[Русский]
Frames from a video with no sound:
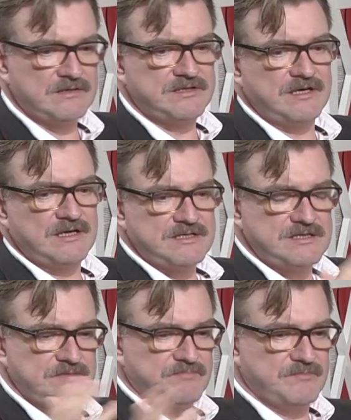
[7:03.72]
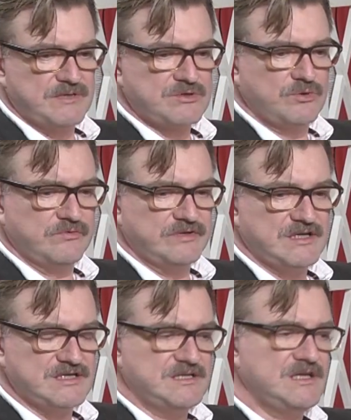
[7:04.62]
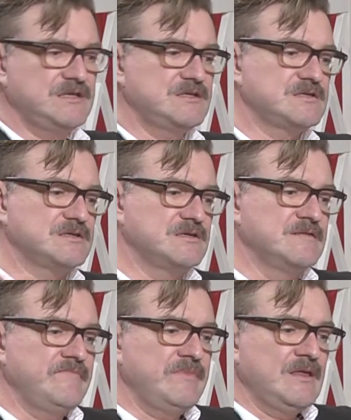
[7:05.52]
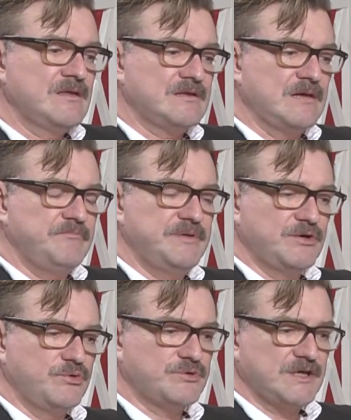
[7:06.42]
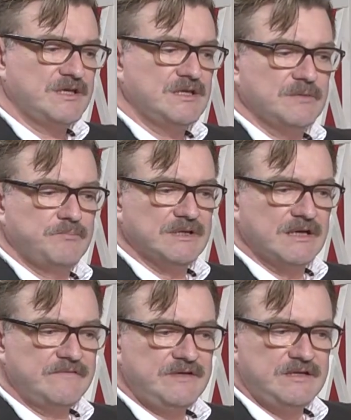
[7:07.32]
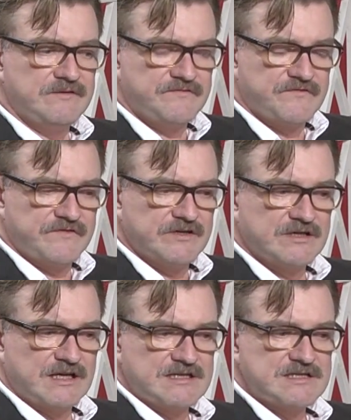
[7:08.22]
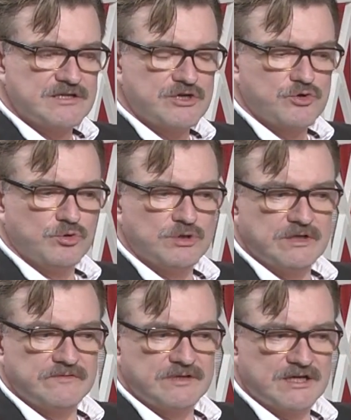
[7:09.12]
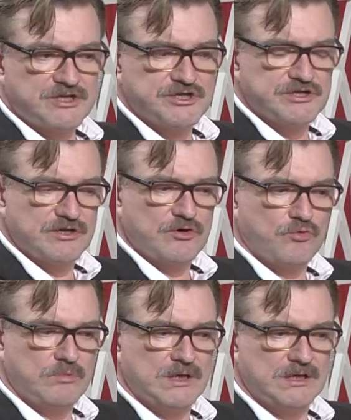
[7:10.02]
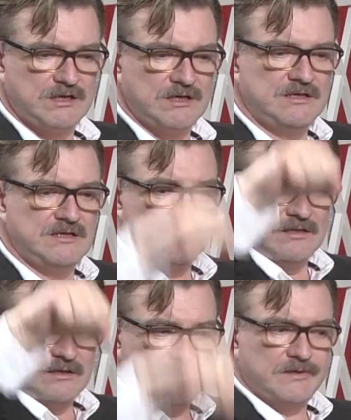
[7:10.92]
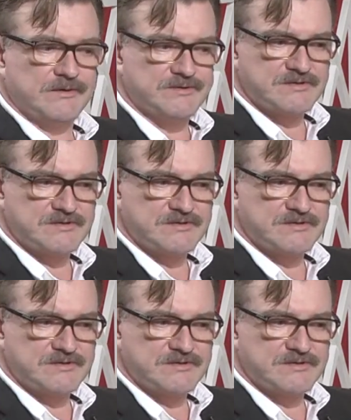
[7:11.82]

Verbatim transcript: террасе подмосковной резиденции, там бегают какие-то половые в э, красных шелковых расшитых рубаках, э, с